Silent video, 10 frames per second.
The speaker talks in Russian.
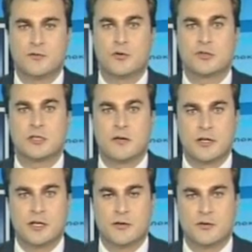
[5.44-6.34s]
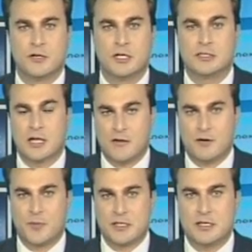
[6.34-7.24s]
к усыновлению. Такова
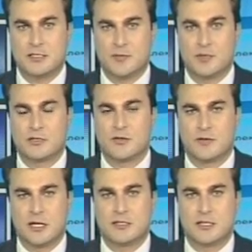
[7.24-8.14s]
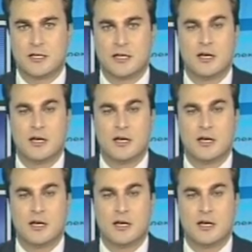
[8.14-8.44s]
позиция областной власти.